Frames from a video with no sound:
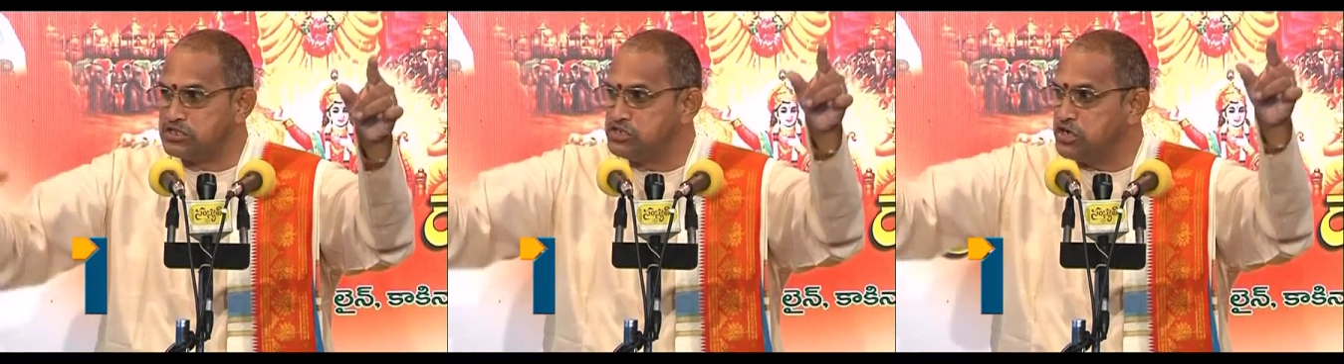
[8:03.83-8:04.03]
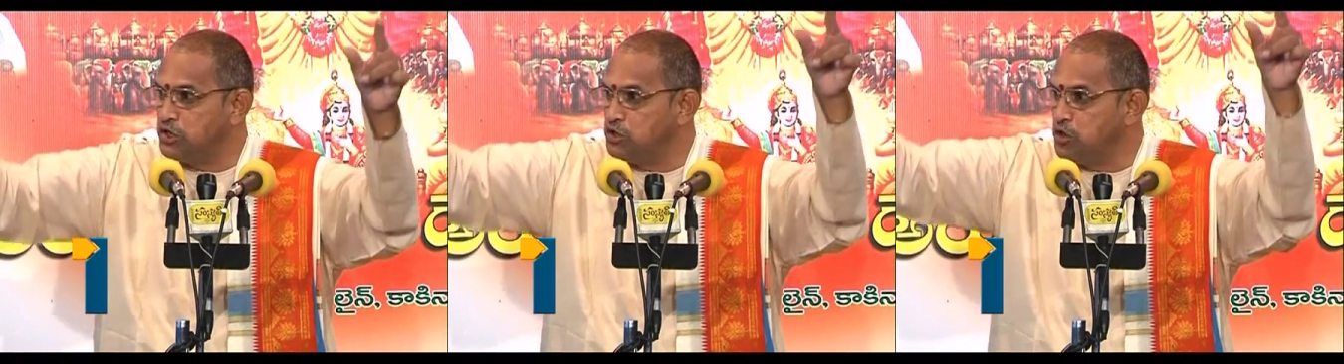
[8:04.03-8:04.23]

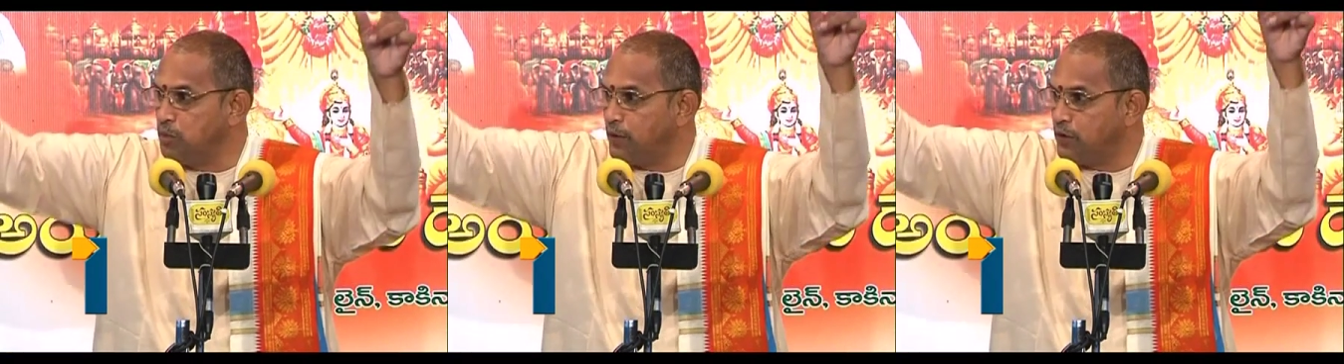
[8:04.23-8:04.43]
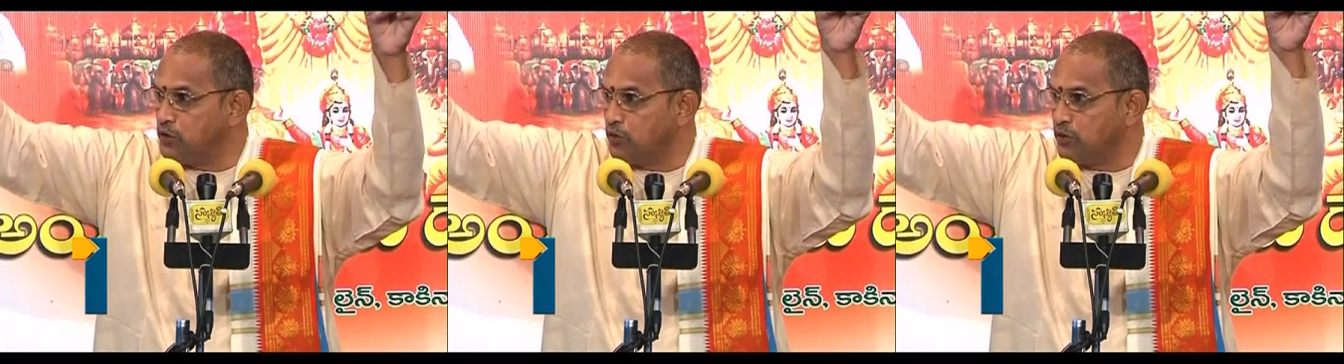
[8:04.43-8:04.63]
చెట్టు
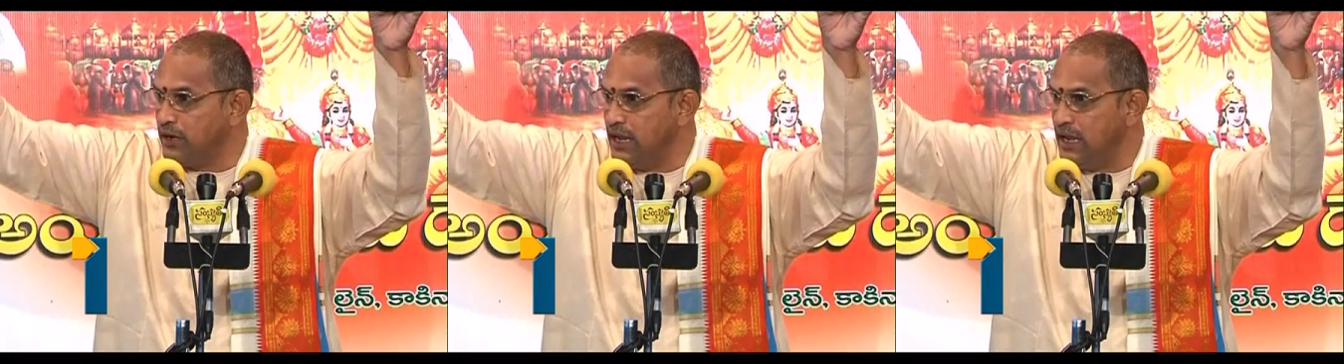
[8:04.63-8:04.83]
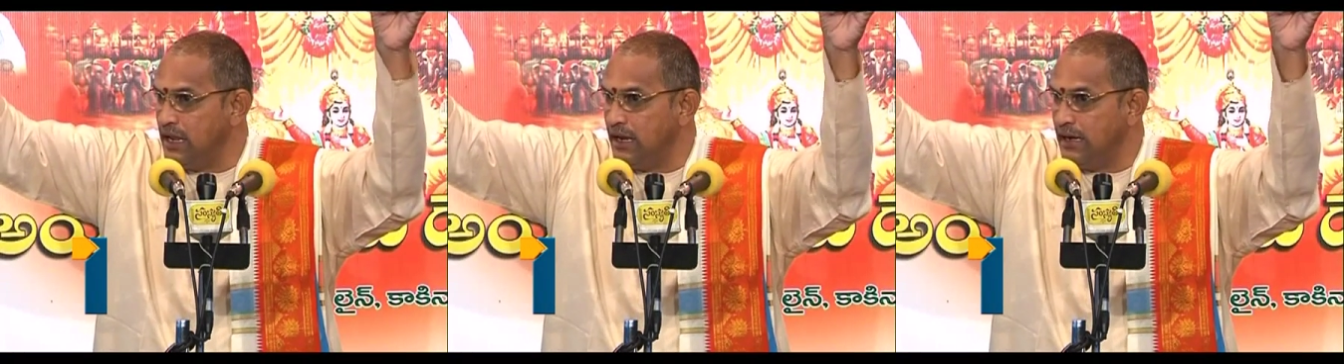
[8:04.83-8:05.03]

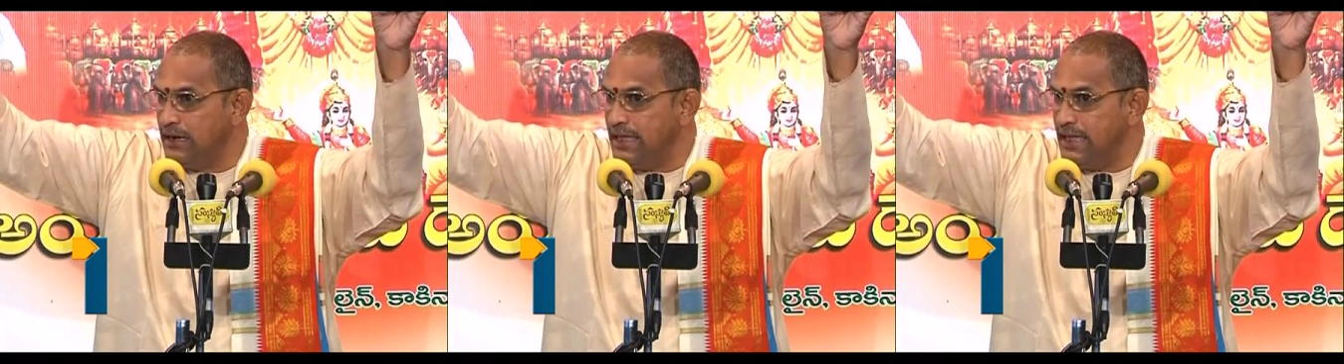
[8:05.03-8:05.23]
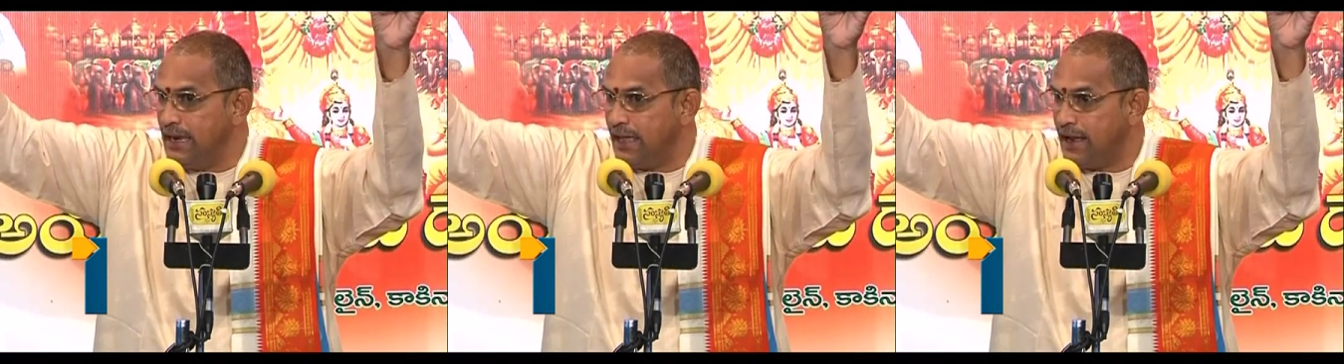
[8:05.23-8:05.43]
పట్టుకుని
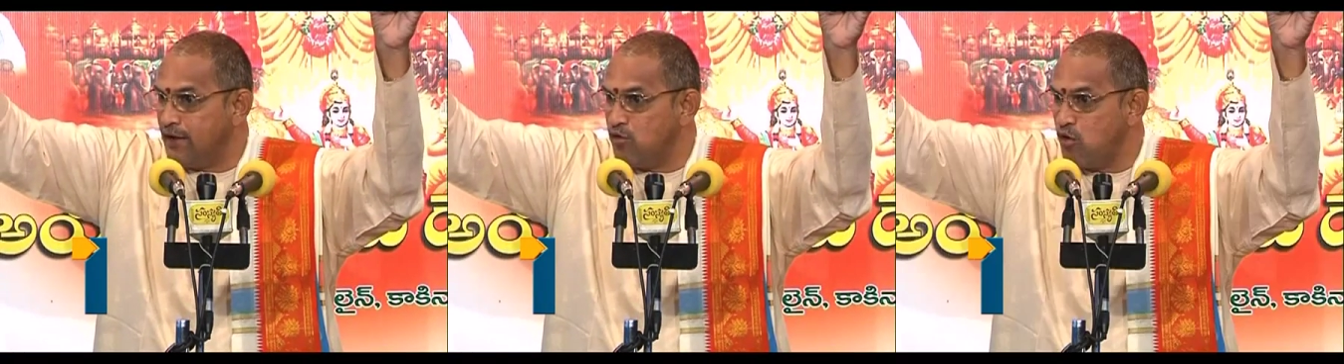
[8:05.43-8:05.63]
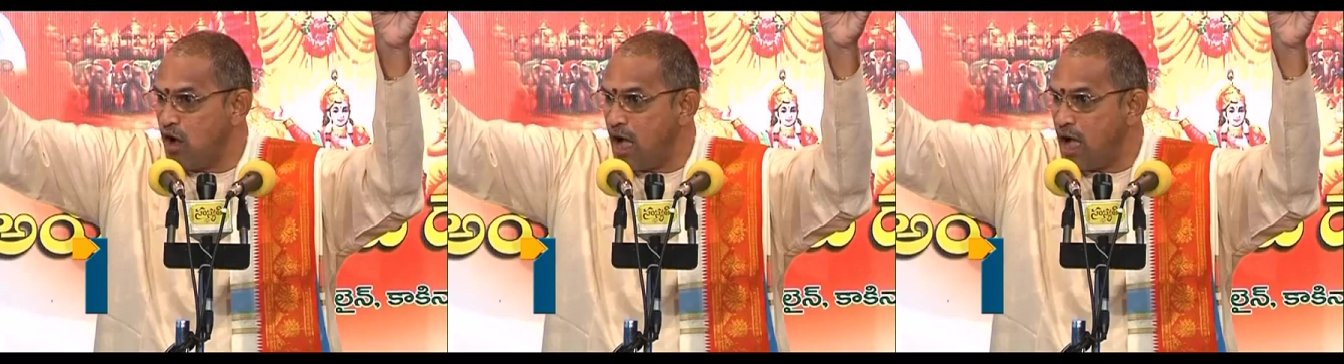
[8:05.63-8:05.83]
లీలగా
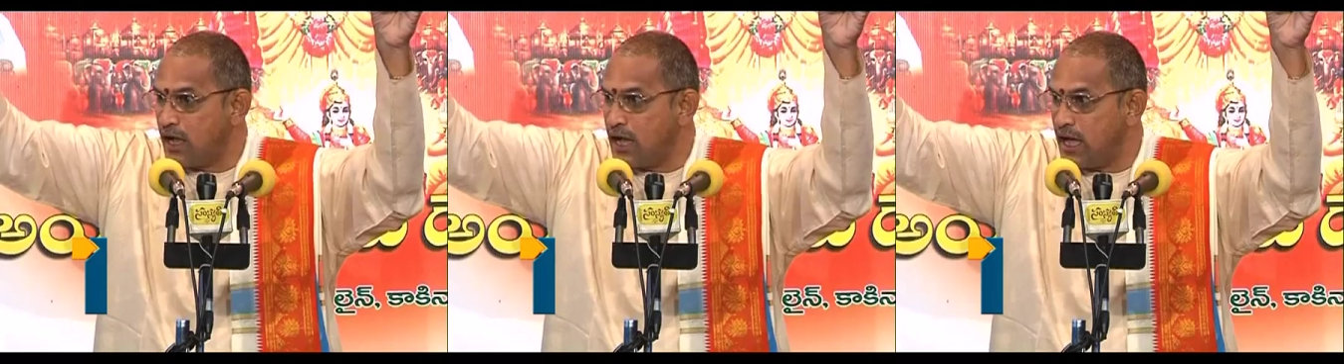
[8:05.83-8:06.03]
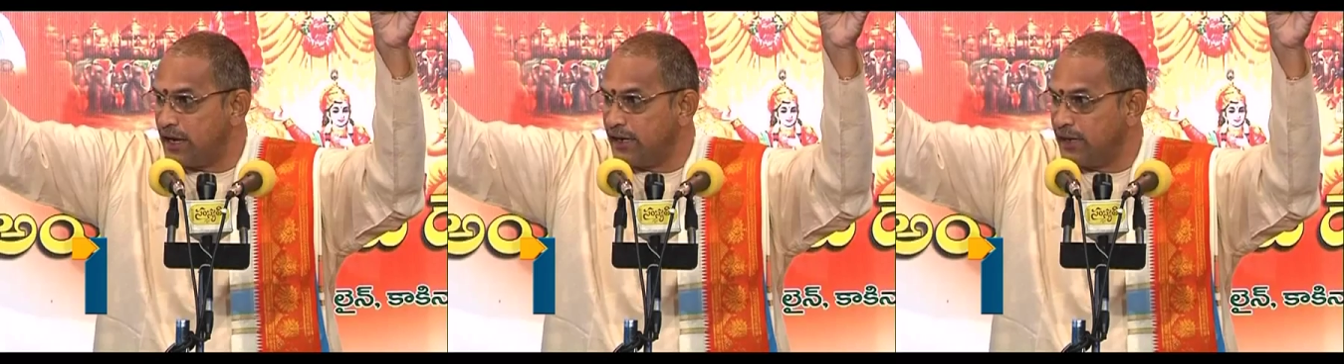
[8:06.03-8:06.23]

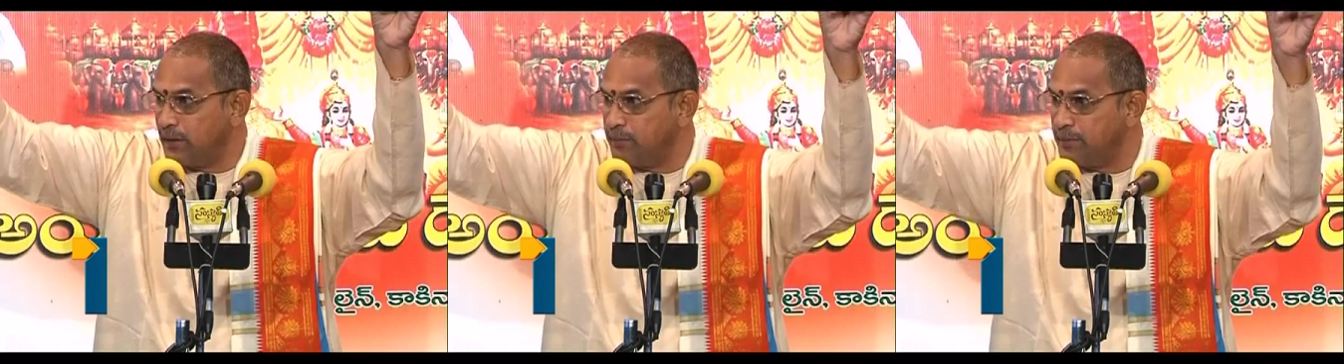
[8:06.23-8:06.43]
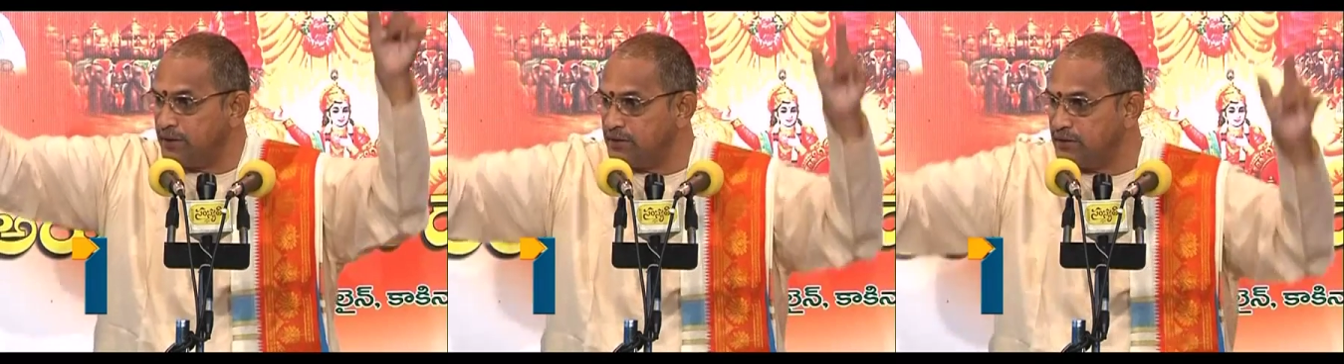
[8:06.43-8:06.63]
ఆకారం
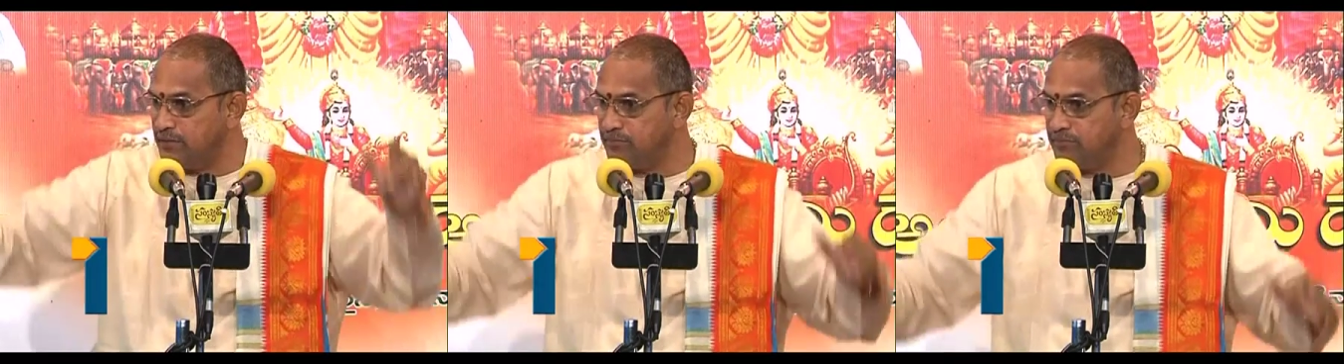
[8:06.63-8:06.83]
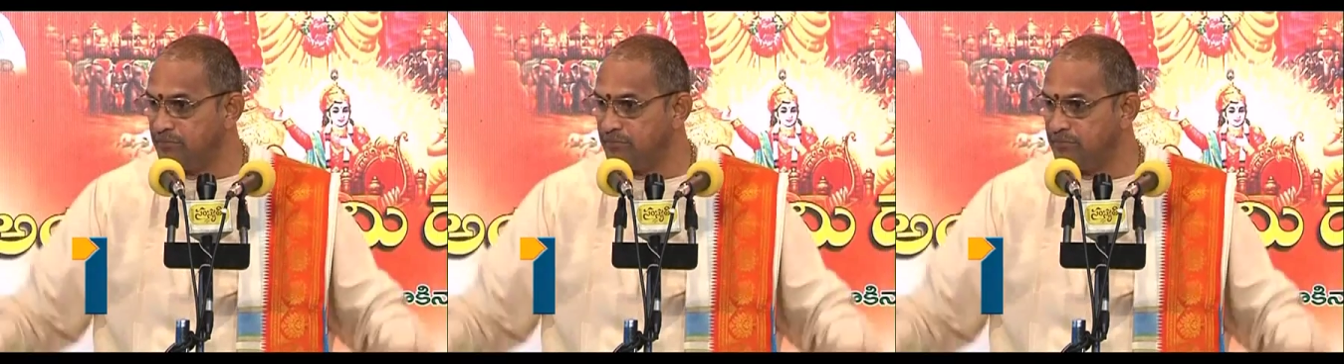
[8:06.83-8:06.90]
కనపడింది